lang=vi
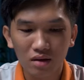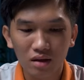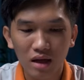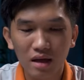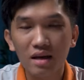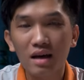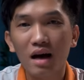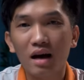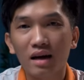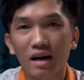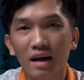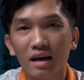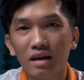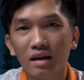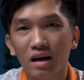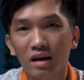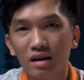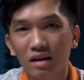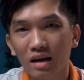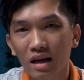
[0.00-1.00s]
thì à, cái
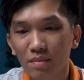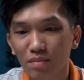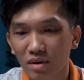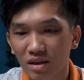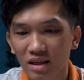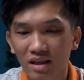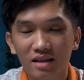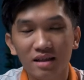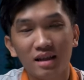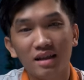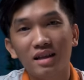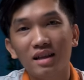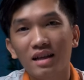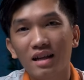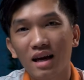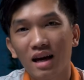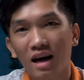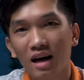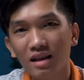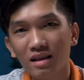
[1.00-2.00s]
à, clip mình chia sẻ đến đây
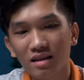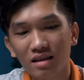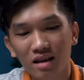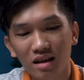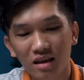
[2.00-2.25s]
là hết